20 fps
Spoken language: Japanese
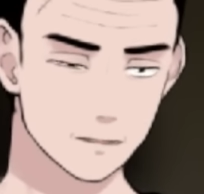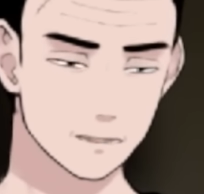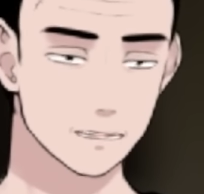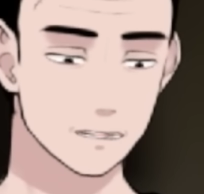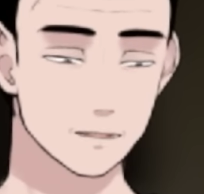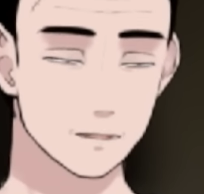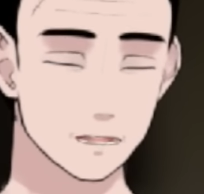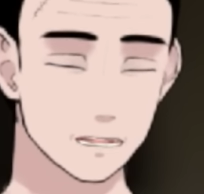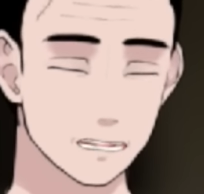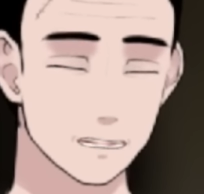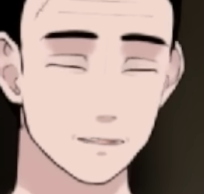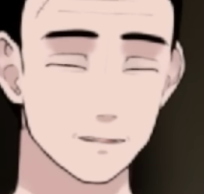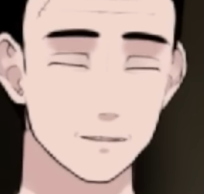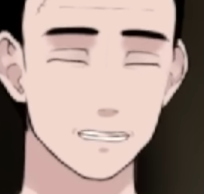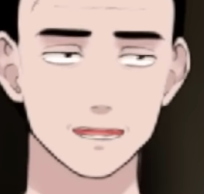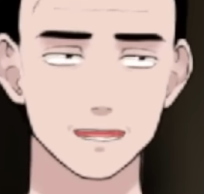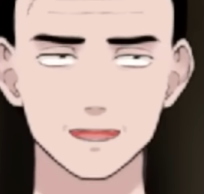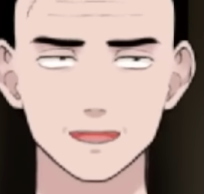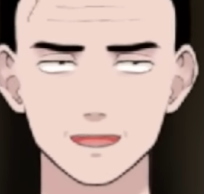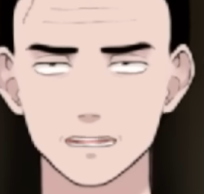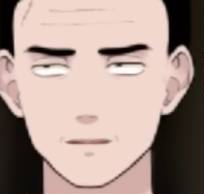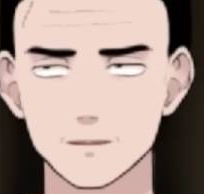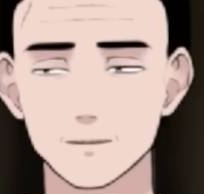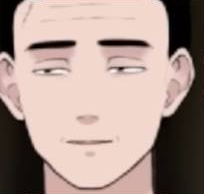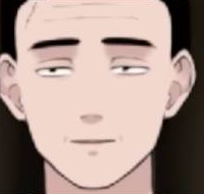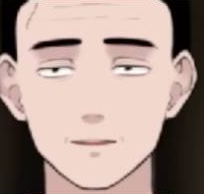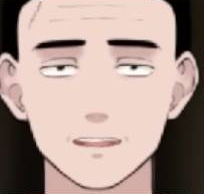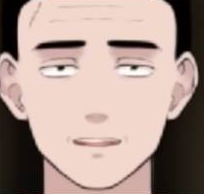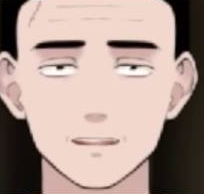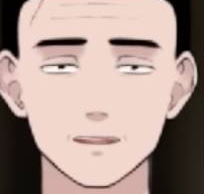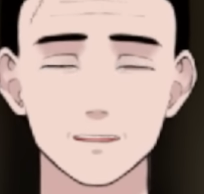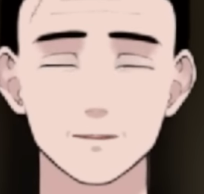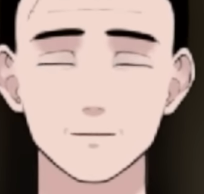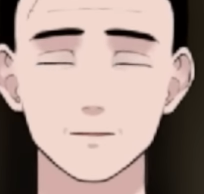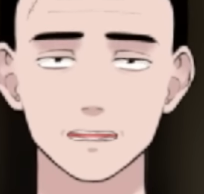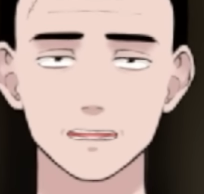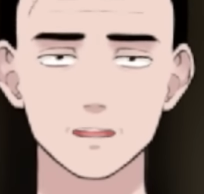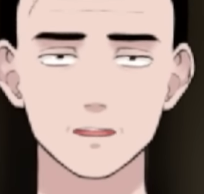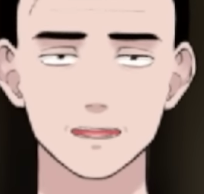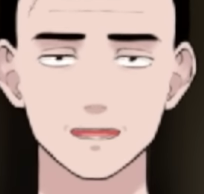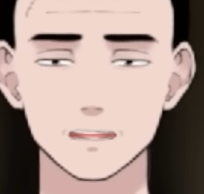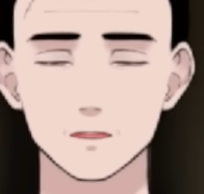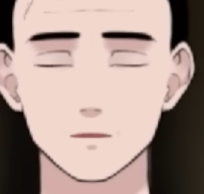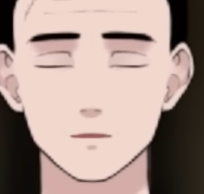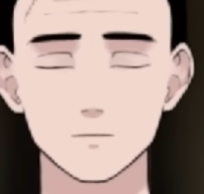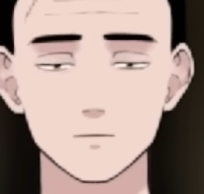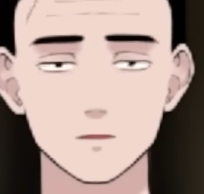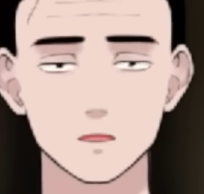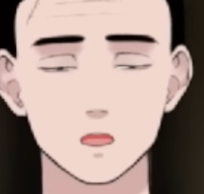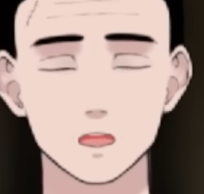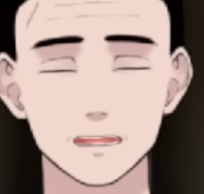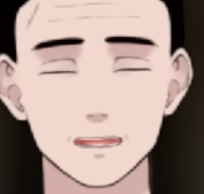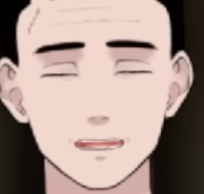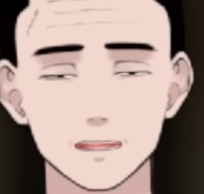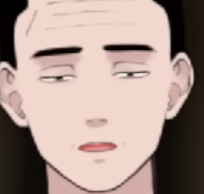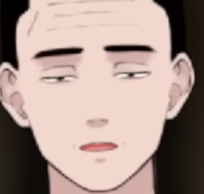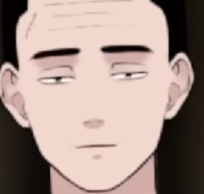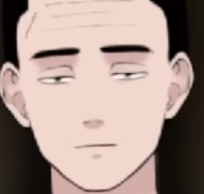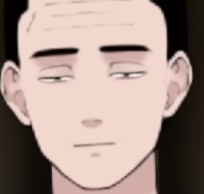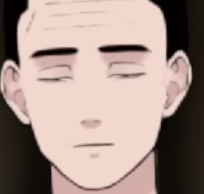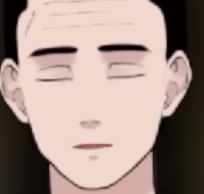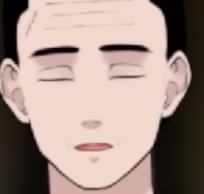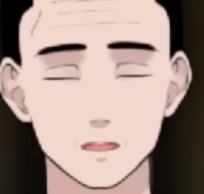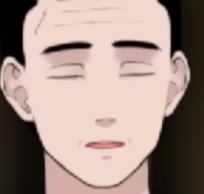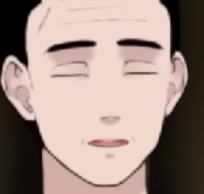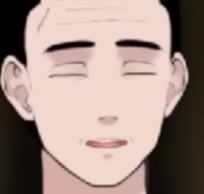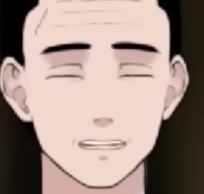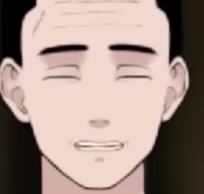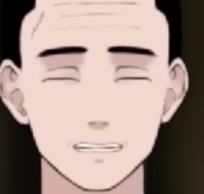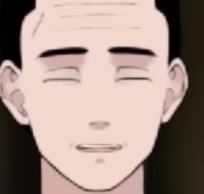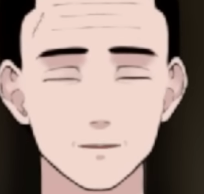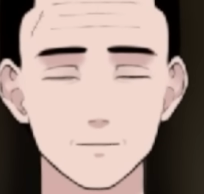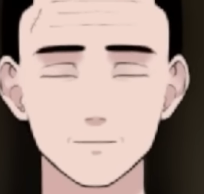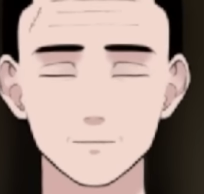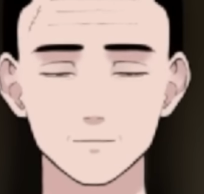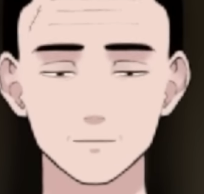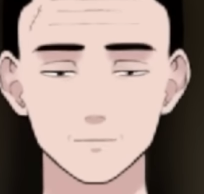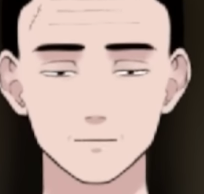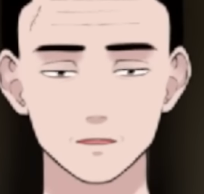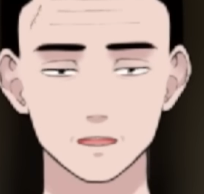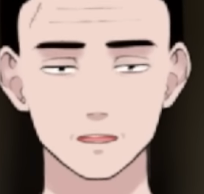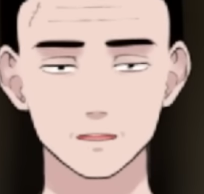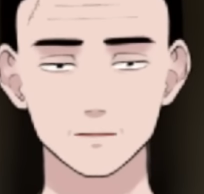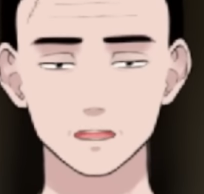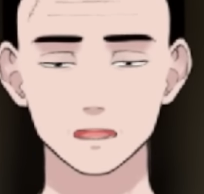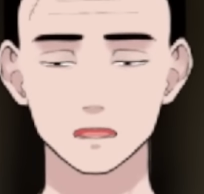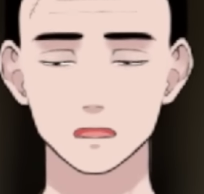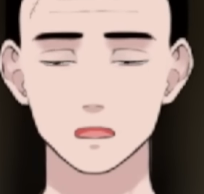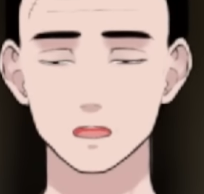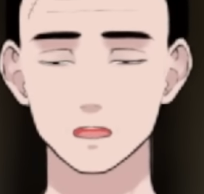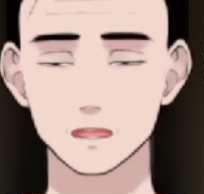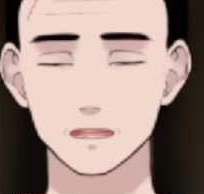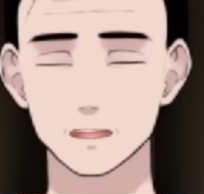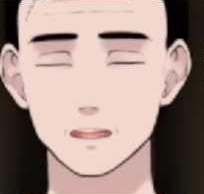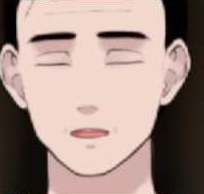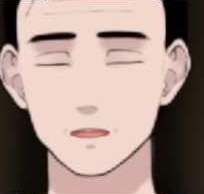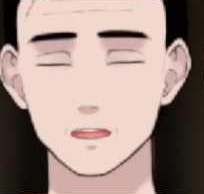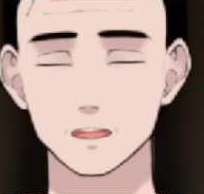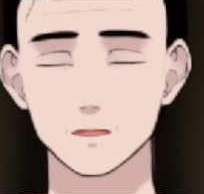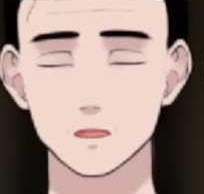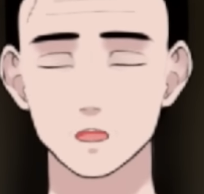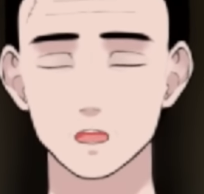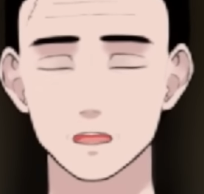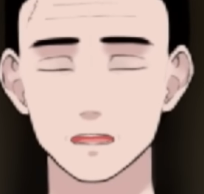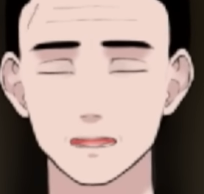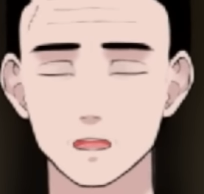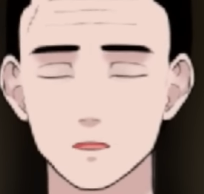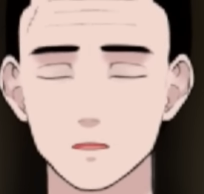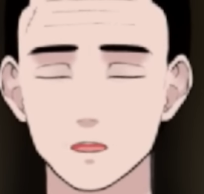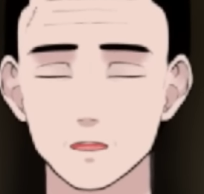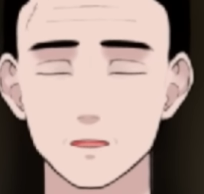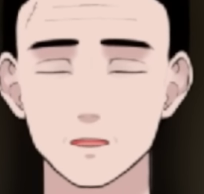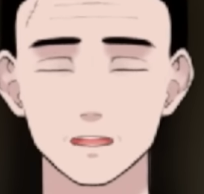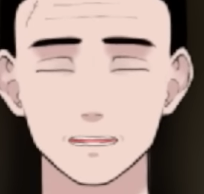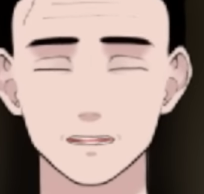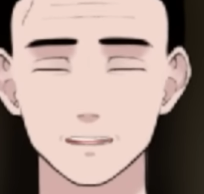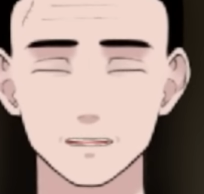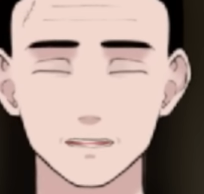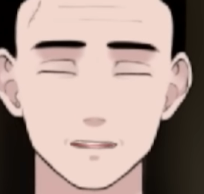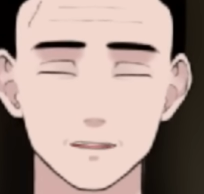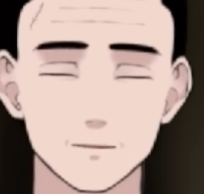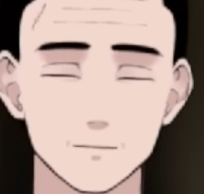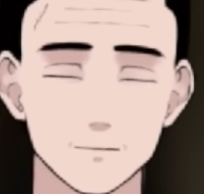これって走ったり、あの、飛んだりのじゃないです。そこに気持ちが追いついていってないんです。